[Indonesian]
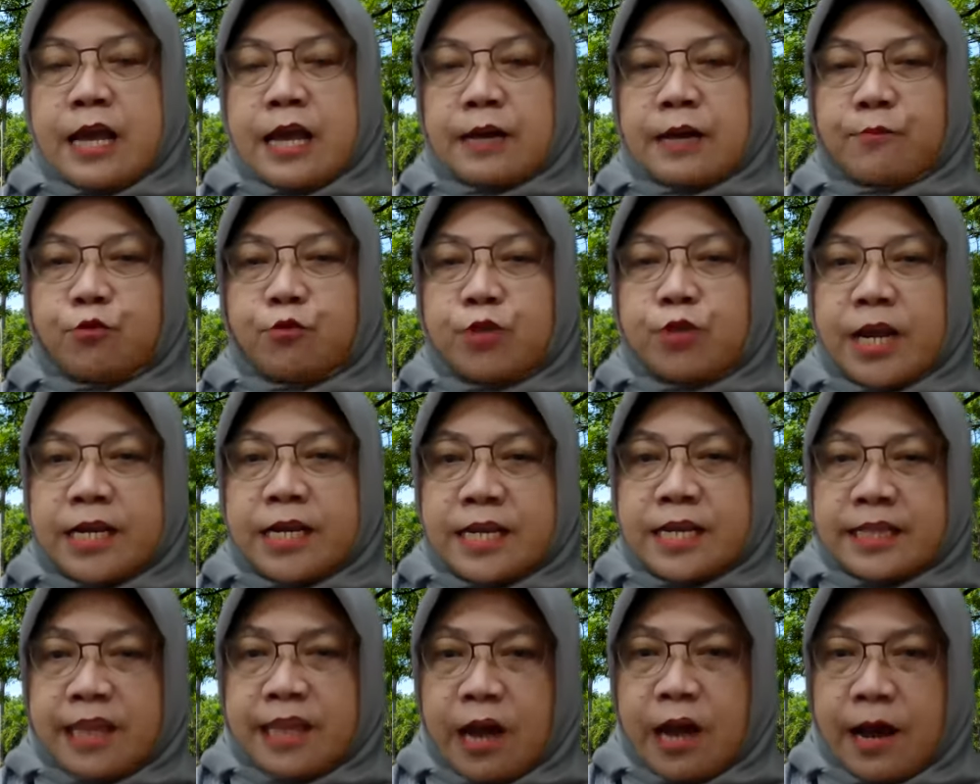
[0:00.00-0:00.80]

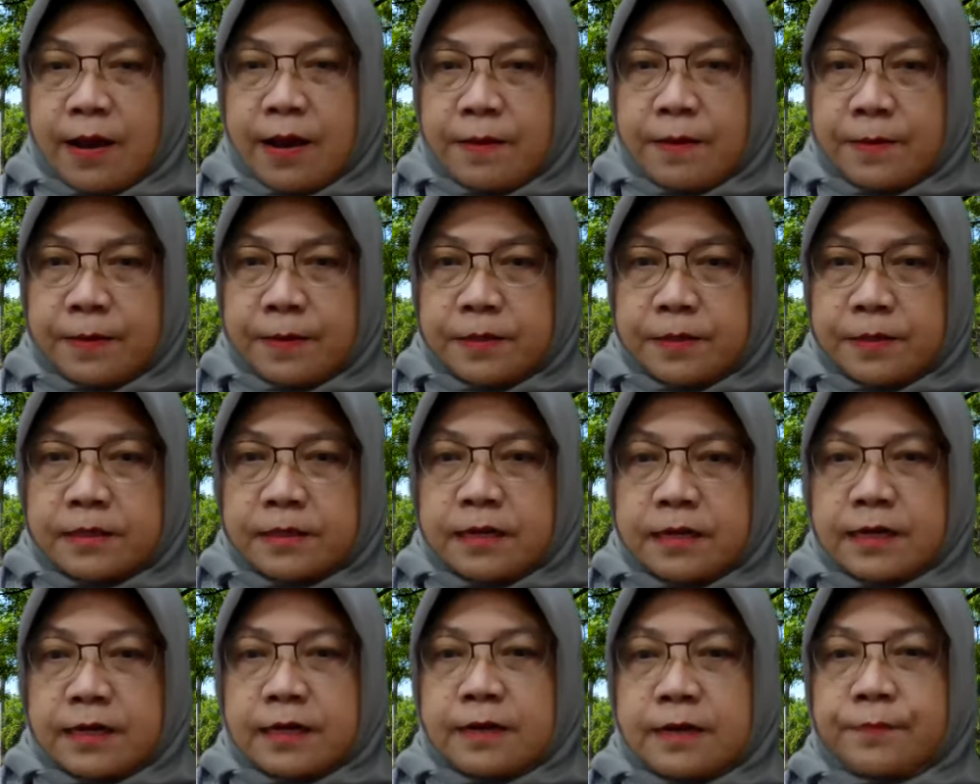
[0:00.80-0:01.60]
Kemudian kita
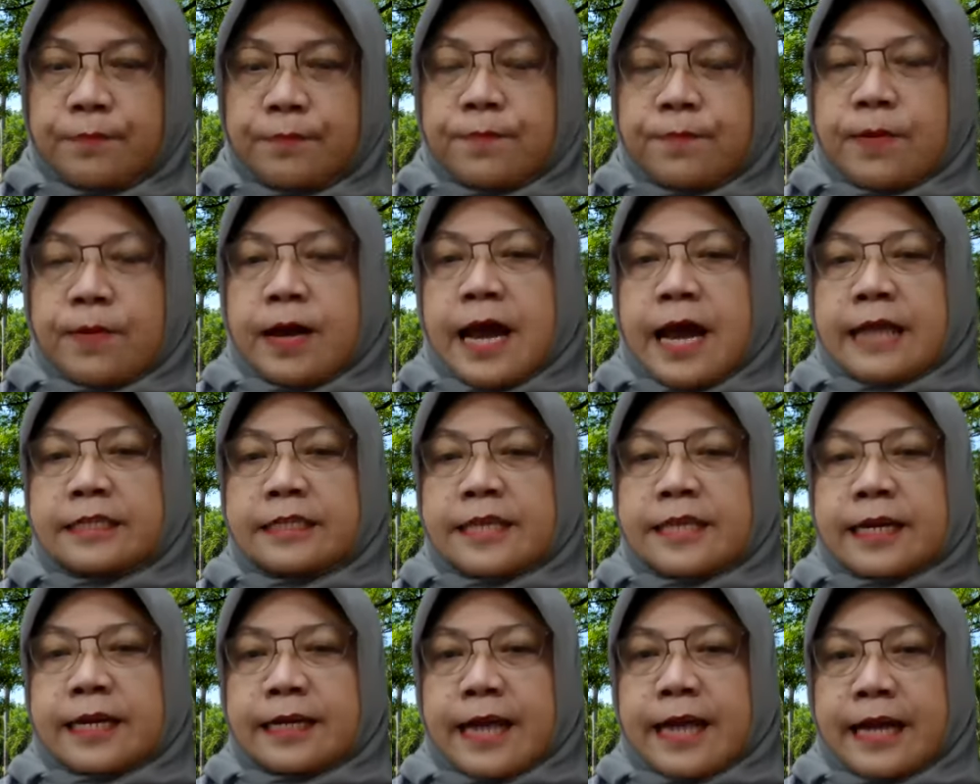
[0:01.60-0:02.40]
eh,
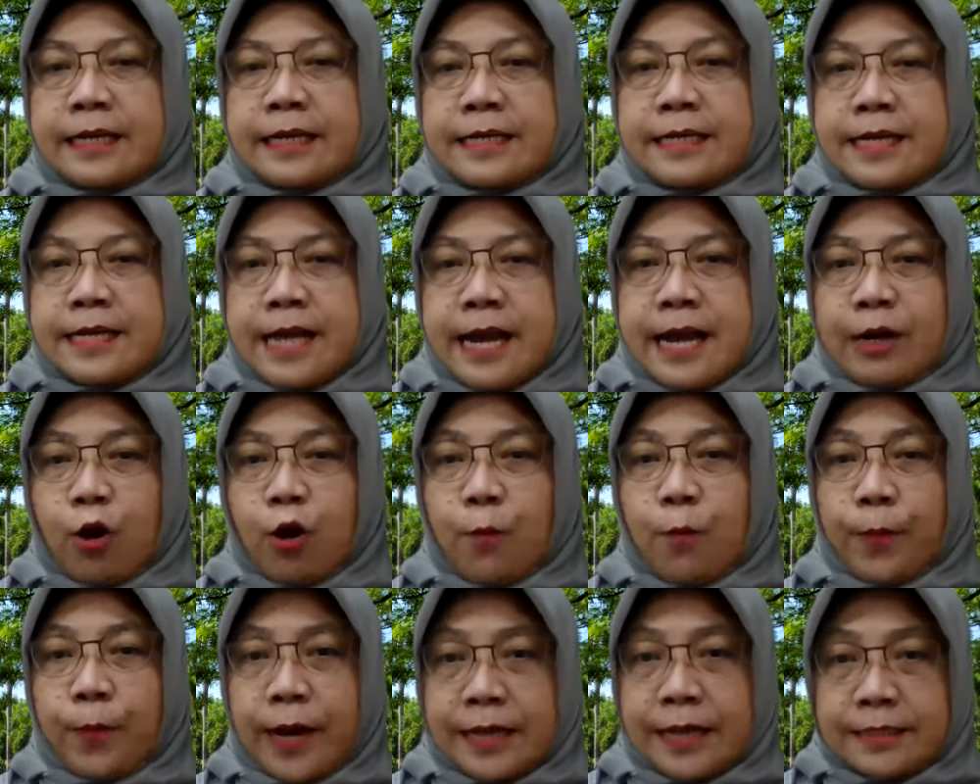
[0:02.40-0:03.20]
ajarkan dengan
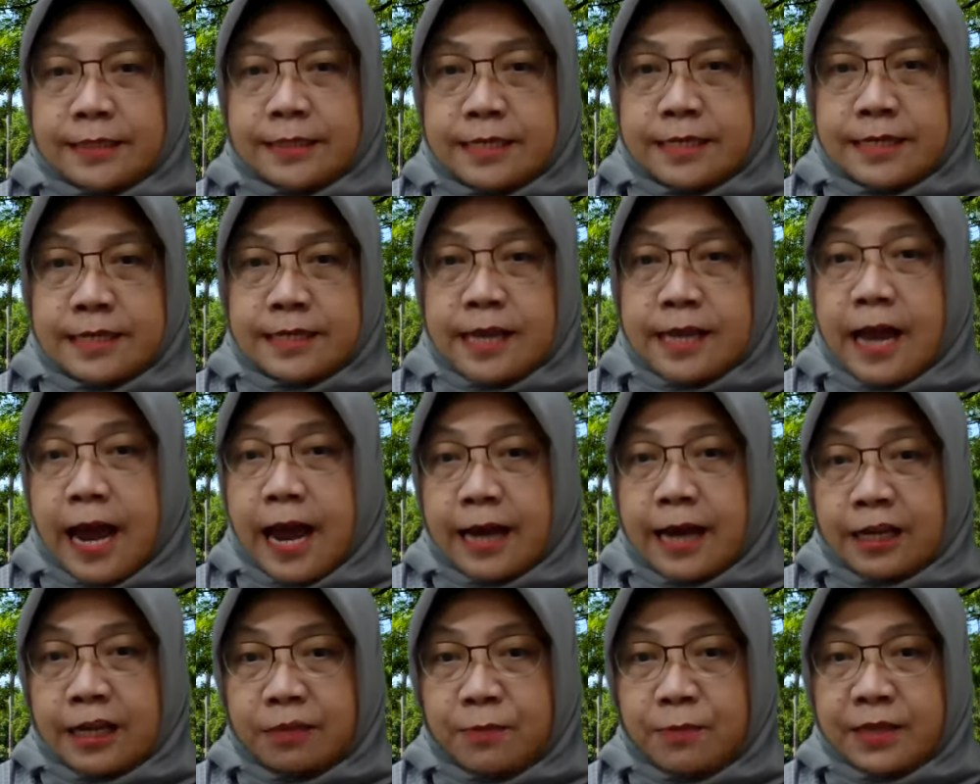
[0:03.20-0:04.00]
operasi
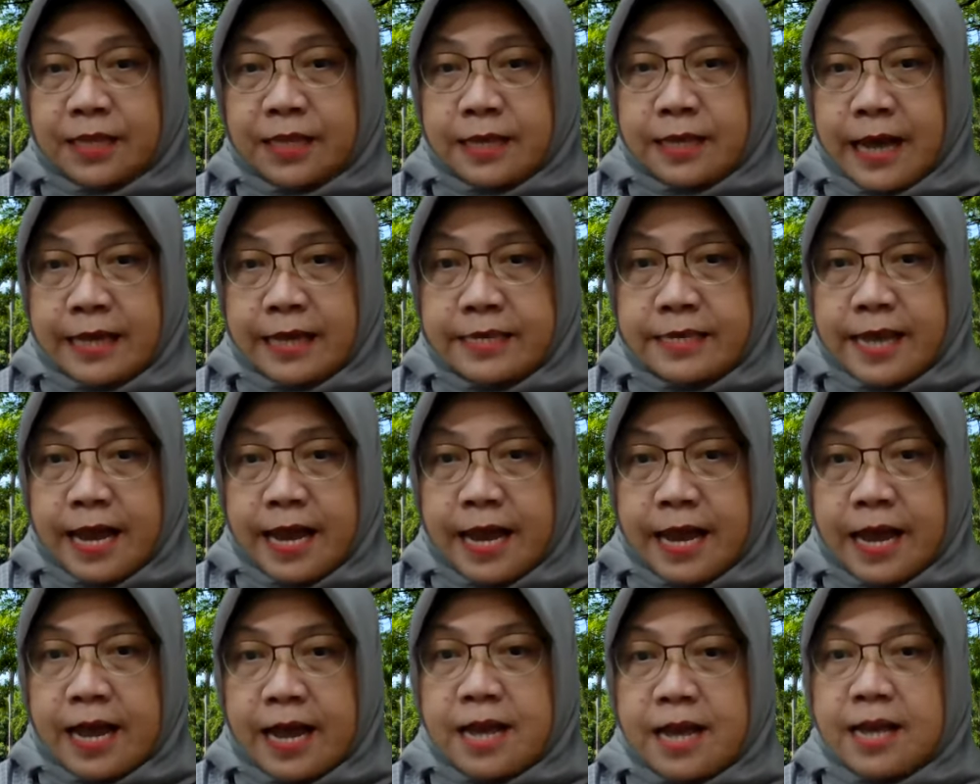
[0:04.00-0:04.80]

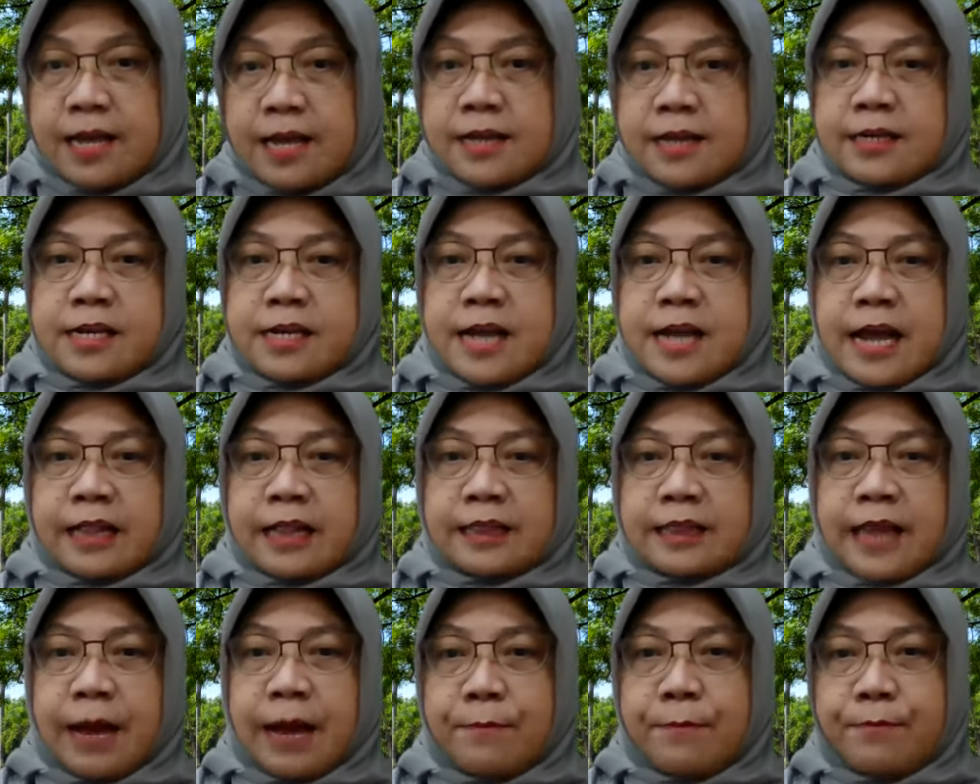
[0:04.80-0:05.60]
aritmetikanya, dengan
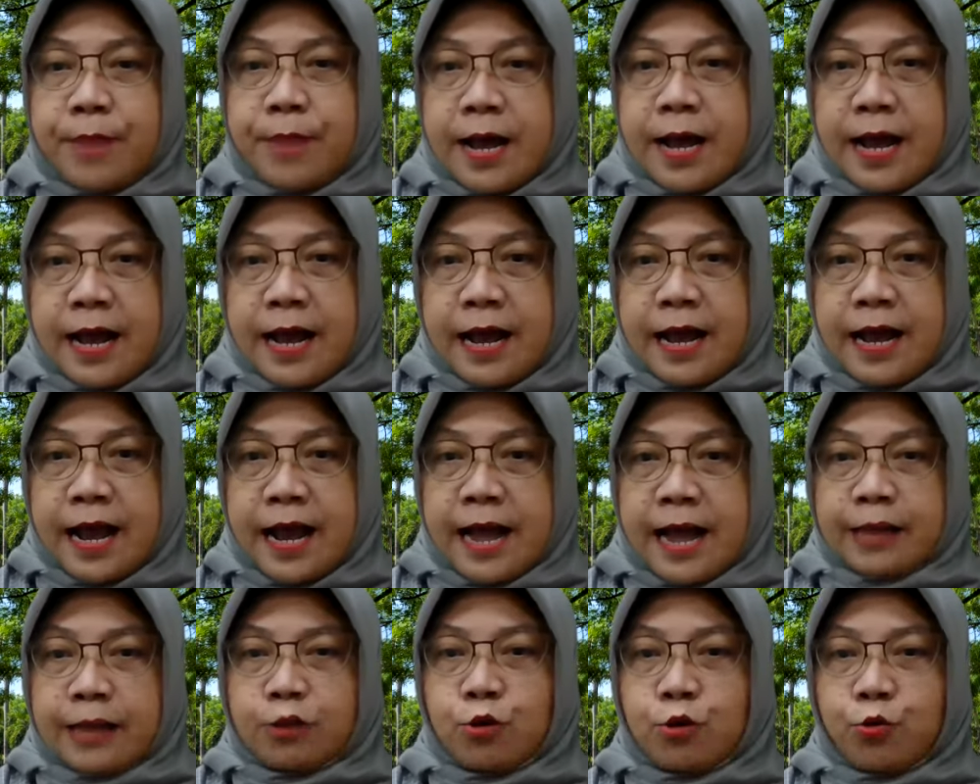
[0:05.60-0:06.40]
tambah
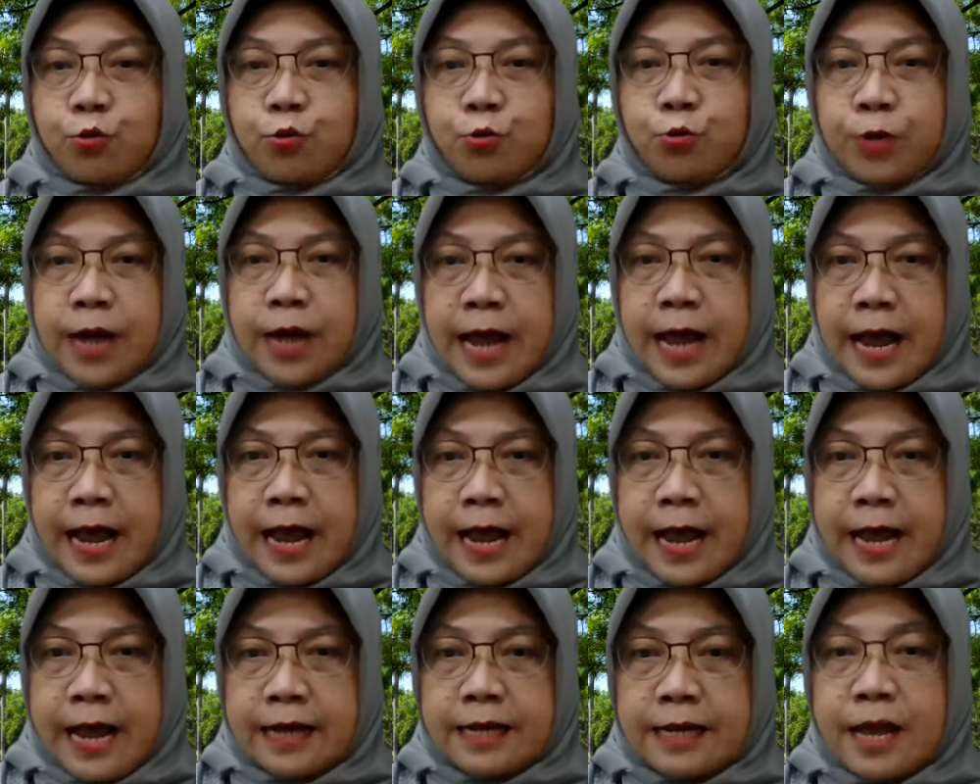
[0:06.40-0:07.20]
atau
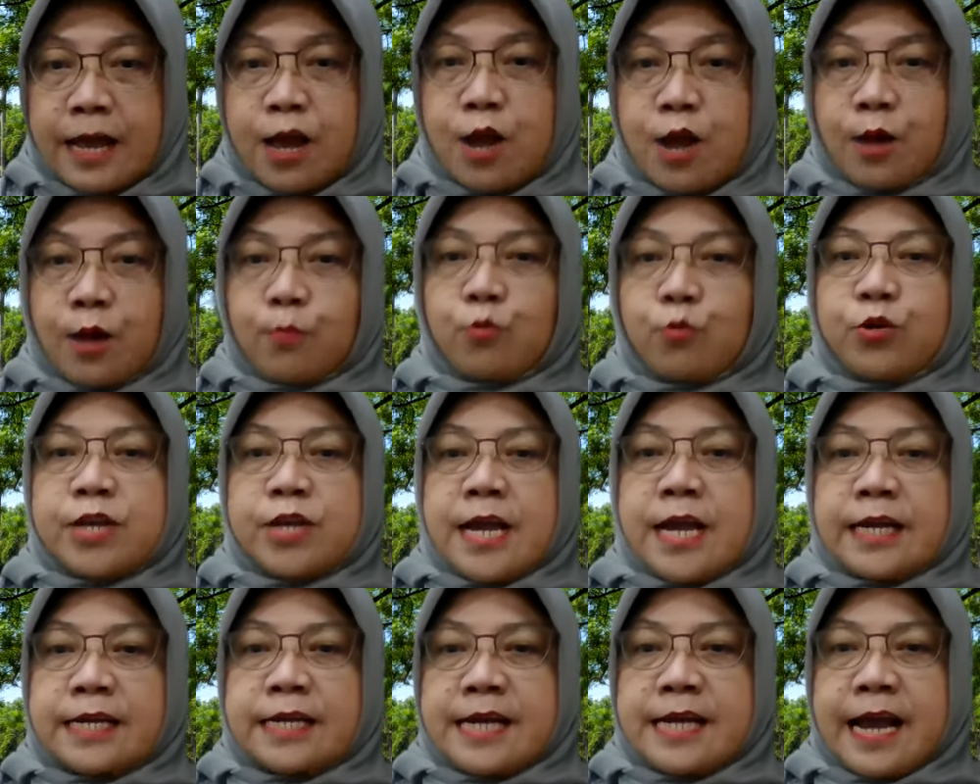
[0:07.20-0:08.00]
kurang,
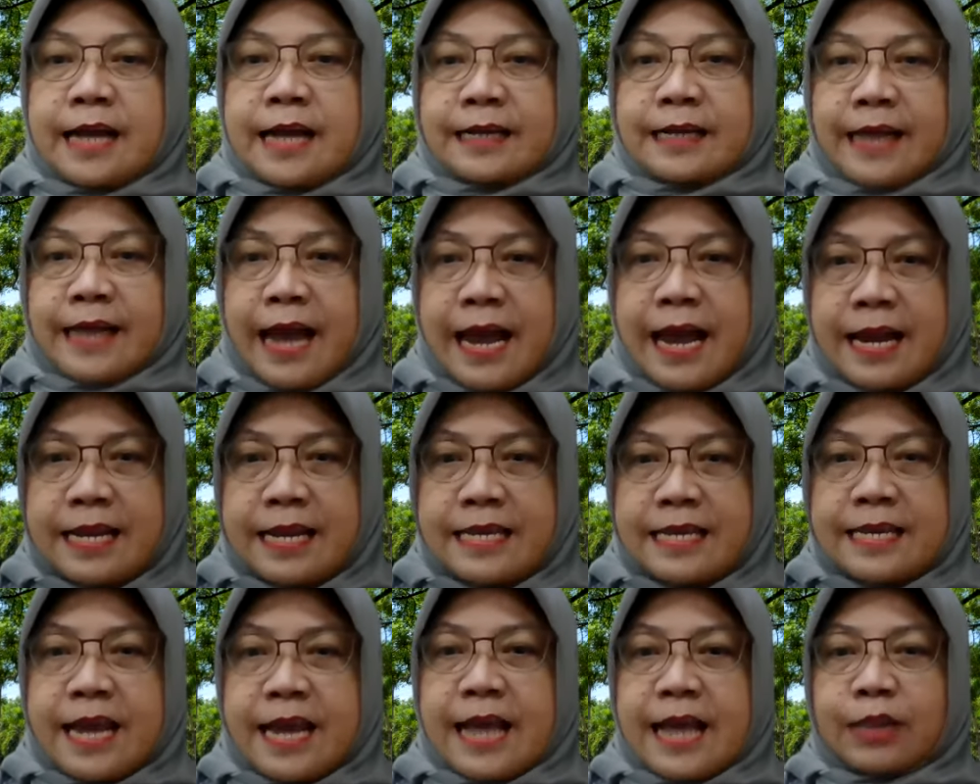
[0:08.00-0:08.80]
kemudian dengan
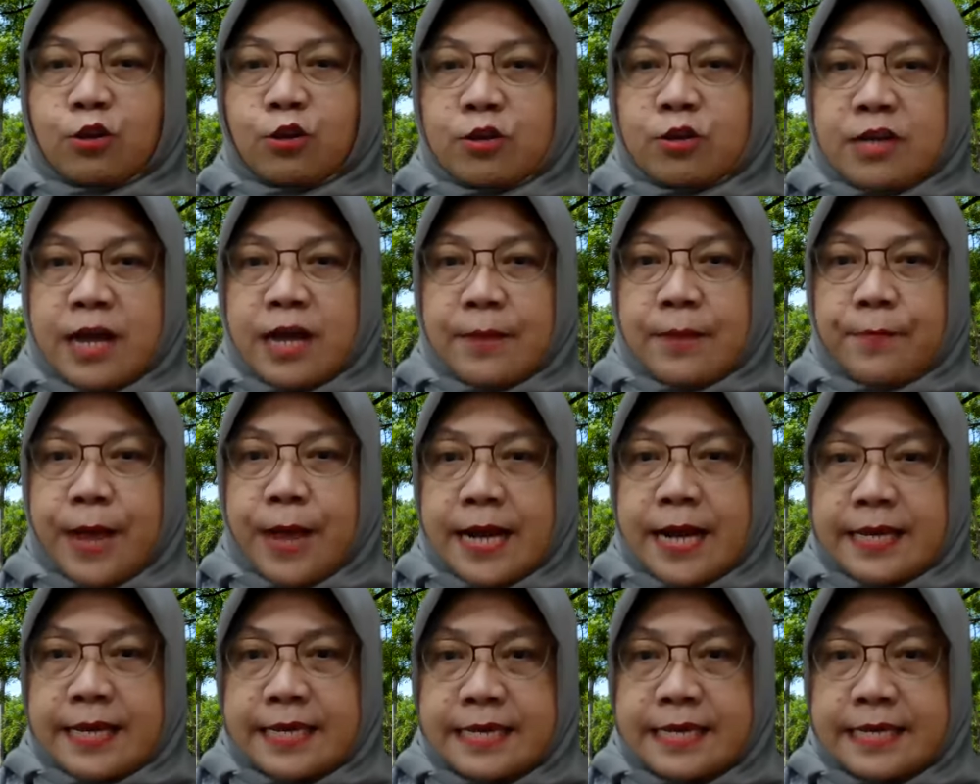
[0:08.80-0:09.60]
kali atau dengan
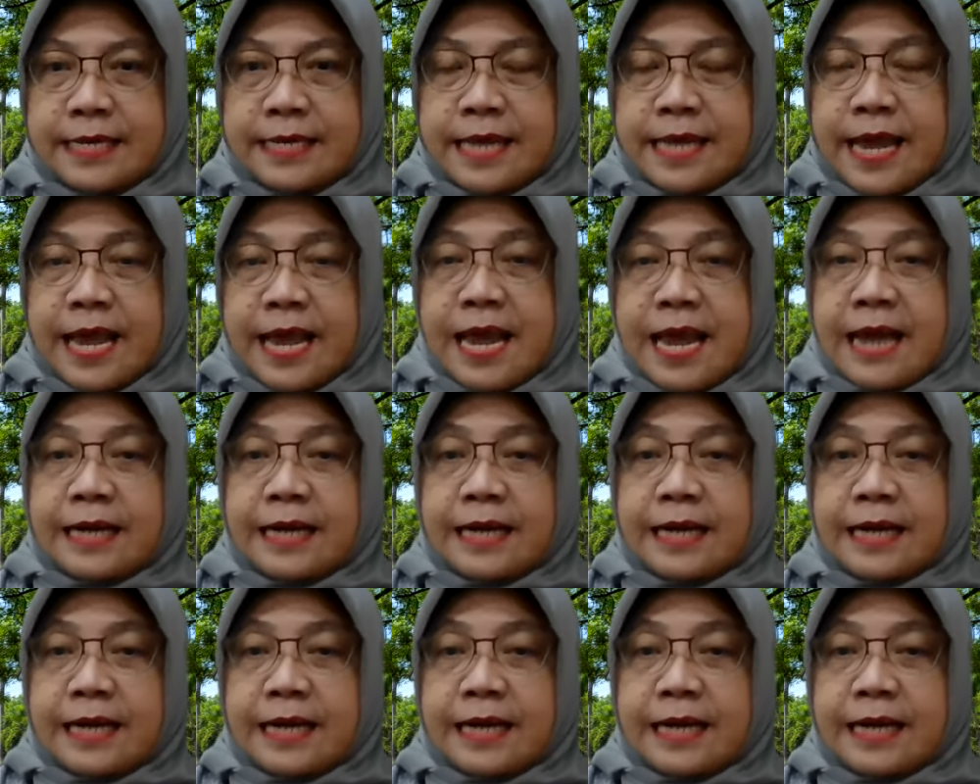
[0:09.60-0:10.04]
bagi.